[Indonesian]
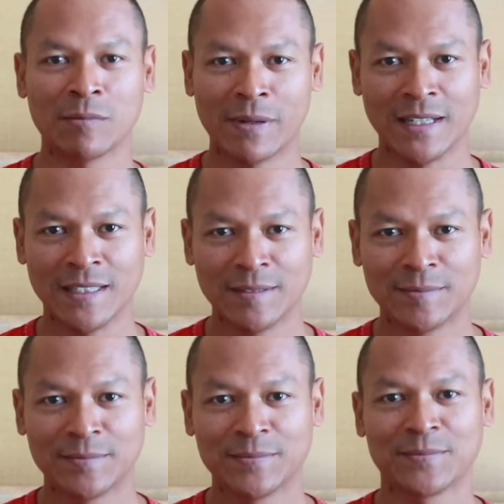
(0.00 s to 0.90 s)
ke Bali.
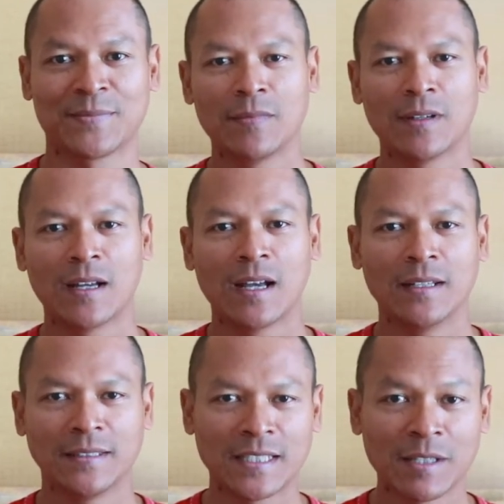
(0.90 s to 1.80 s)

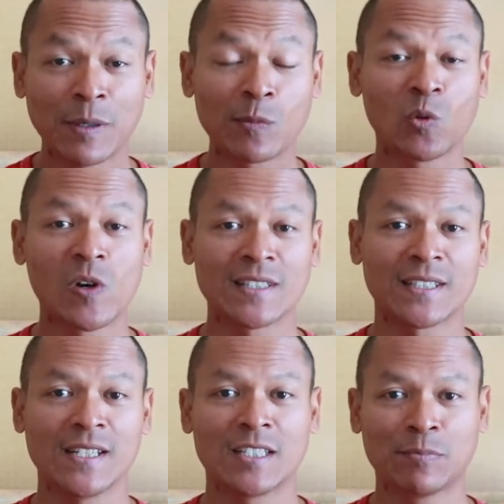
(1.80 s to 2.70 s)
Di samping
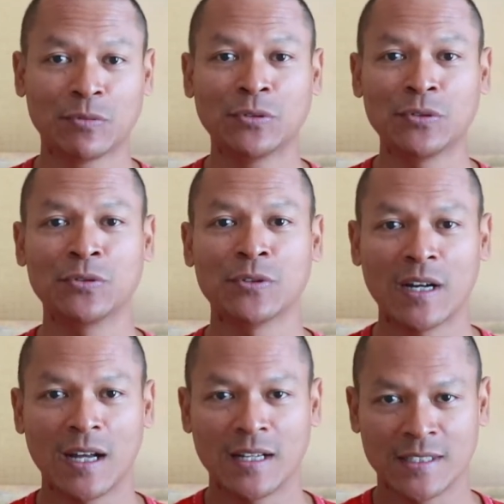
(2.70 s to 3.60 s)
menguasai 10
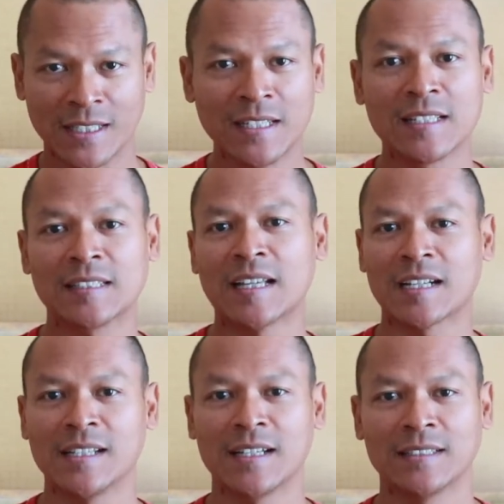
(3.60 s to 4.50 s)
jenis
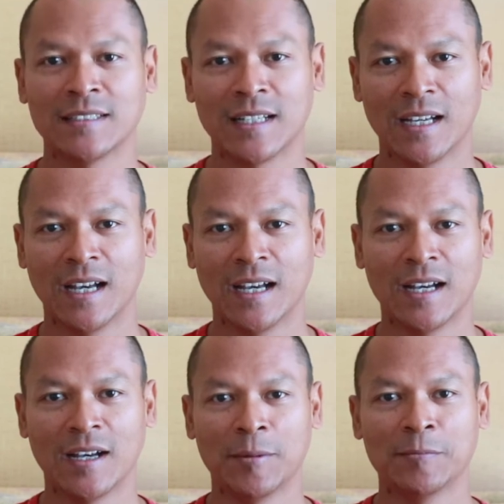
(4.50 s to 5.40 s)
tarian
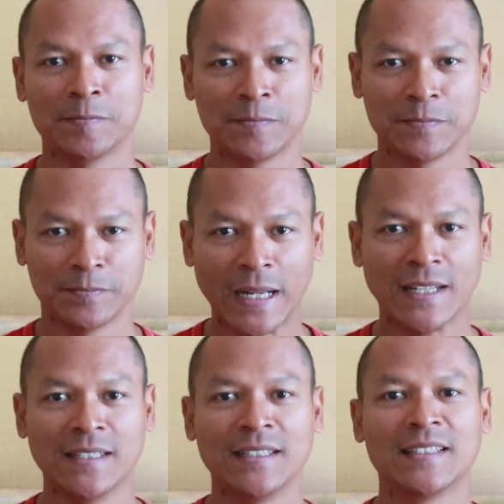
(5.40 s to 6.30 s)
um,
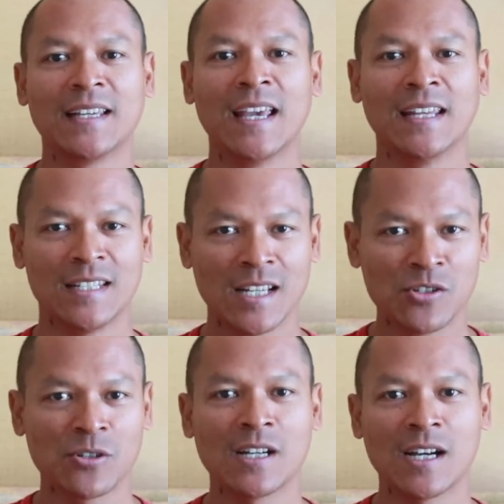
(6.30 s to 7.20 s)
Bali, dia
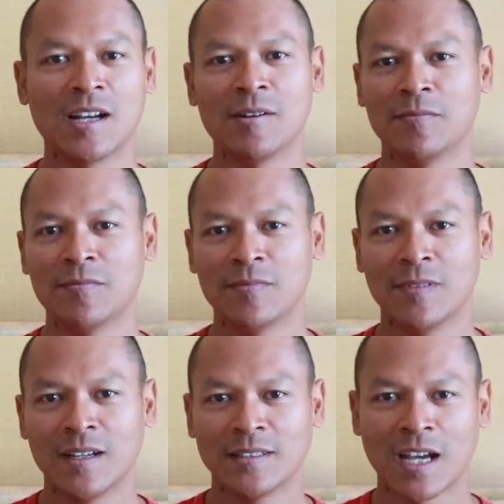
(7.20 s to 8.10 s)
juga
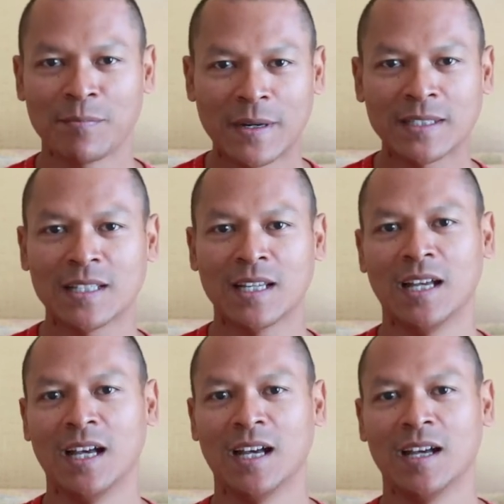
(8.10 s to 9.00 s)
dapat
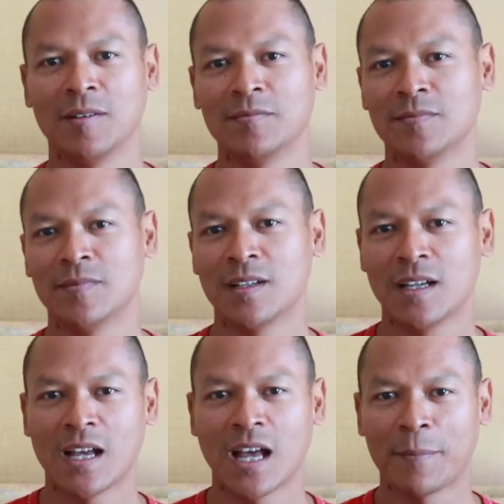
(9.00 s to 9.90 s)
uh,
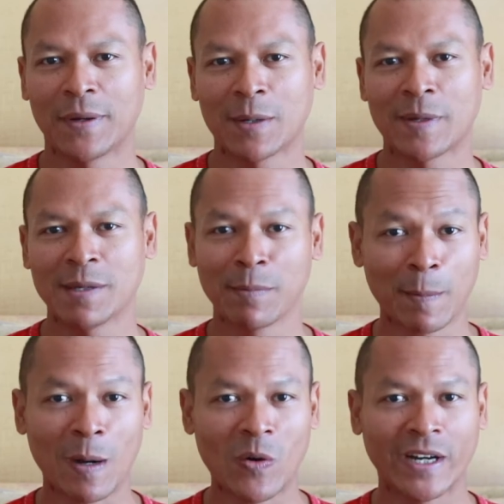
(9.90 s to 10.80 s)
apa namanya
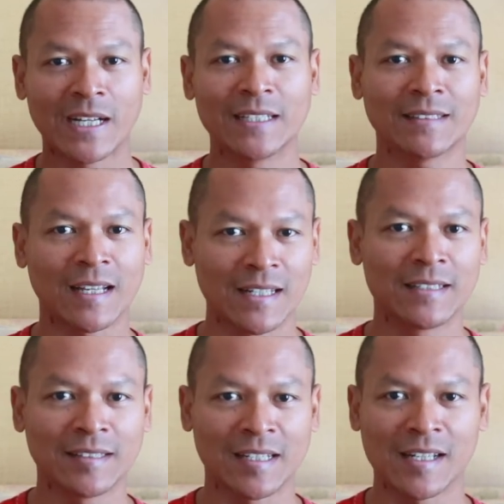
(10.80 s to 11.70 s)
membawakan
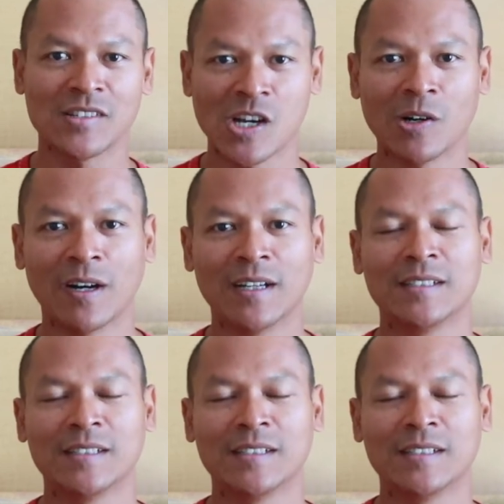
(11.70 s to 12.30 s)
tarian-tarian Jawa.